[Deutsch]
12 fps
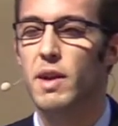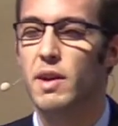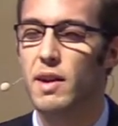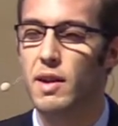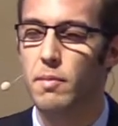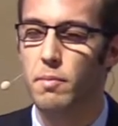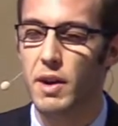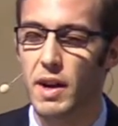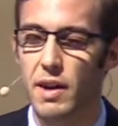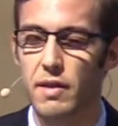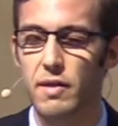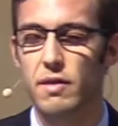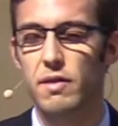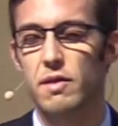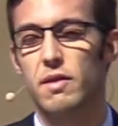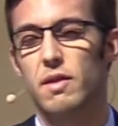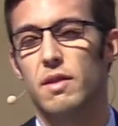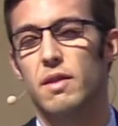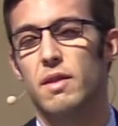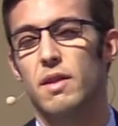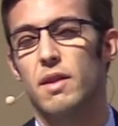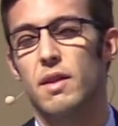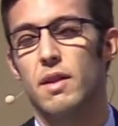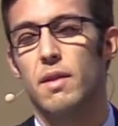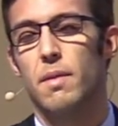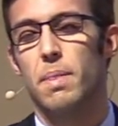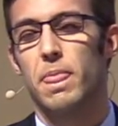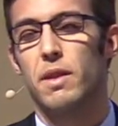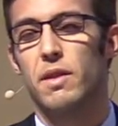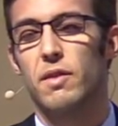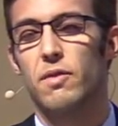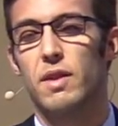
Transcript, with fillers: dahin bringst, dass wir